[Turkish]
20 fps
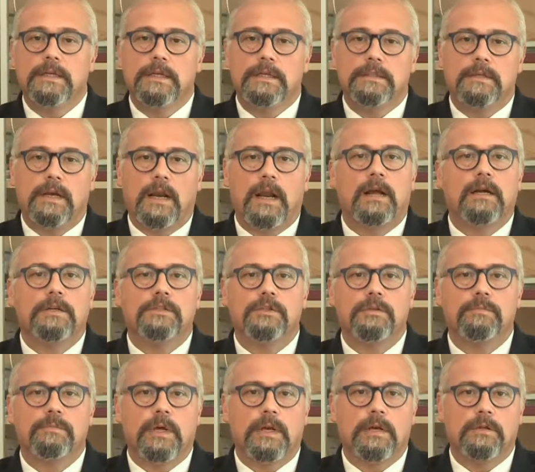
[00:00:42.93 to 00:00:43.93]
idrar
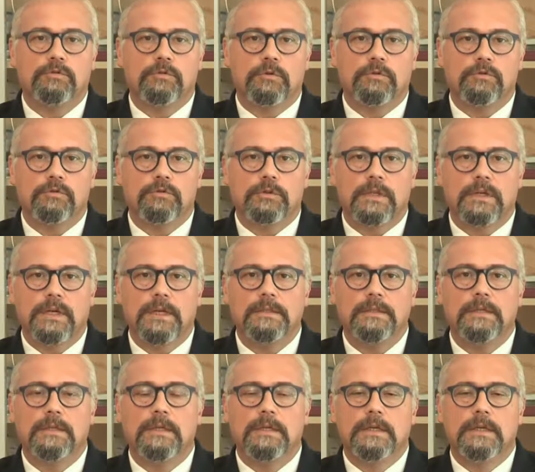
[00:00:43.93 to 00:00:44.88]
kaçırmayla sonuçlanan